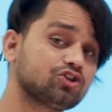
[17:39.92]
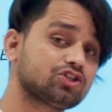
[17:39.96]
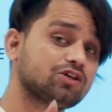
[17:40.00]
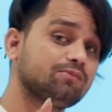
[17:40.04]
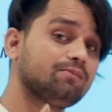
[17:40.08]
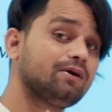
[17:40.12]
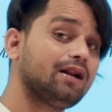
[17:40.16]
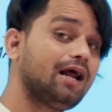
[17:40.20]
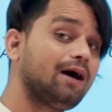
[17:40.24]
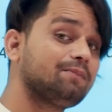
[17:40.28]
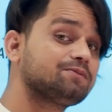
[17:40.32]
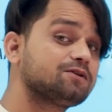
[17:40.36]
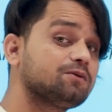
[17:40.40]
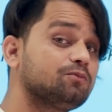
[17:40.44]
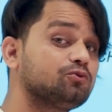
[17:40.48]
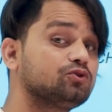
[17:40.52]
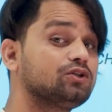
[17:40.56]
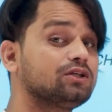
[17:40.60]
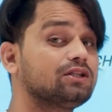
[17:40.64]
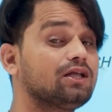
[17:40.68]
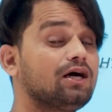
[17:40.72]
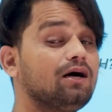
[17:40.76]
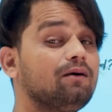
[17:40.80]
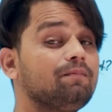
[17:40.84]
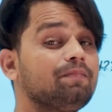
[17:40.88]
क्वेश्चन मैंने आपसे
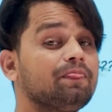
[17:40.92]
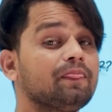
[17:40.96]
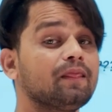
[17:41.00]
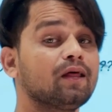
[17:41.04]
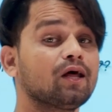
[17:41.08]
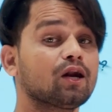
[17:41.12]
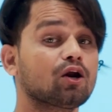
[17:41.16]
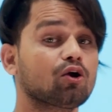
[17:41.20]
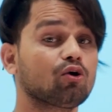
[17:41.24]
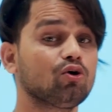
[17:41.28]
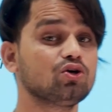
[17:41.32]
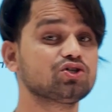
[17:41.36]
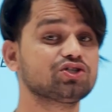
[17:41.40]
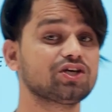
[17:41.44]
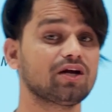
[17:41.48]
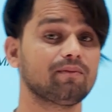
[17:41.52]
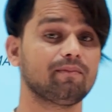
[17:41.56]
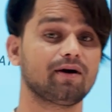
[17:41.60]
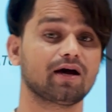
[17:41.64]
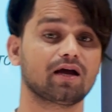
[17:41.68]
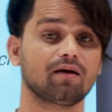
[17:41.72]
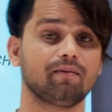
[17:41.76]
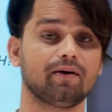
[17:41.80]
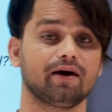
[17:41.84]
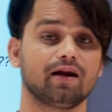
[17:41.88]
पूछा था रोहित
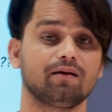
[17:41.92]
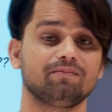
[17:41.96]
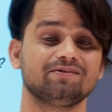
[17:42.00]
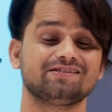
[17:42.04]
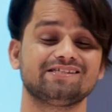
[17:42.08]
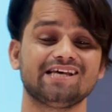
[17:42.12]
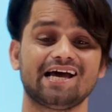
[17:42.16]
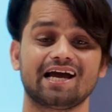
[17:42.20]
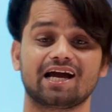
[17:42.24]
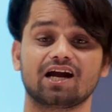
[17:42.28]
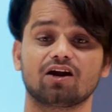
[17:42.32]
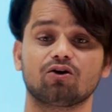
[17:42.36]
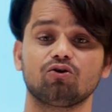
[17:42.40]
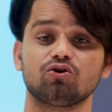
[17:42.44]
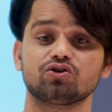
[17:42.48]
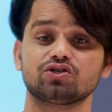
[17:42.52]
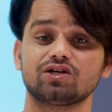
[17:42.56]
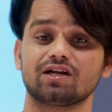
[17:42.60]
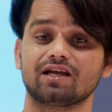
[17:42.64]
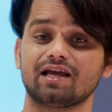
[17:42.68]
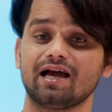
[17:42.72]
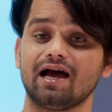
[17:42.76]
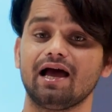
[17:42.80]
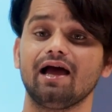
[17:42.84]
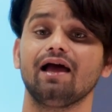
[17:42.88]
शर्मा के बारे में सेकंड
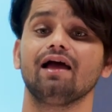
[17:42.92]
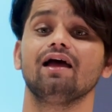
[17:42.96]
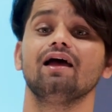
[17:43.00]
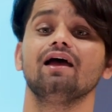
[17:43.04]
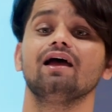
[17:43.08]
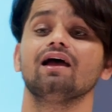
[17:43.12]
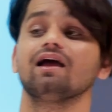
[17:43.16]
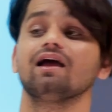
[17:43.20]
क्वेश्चन क्या है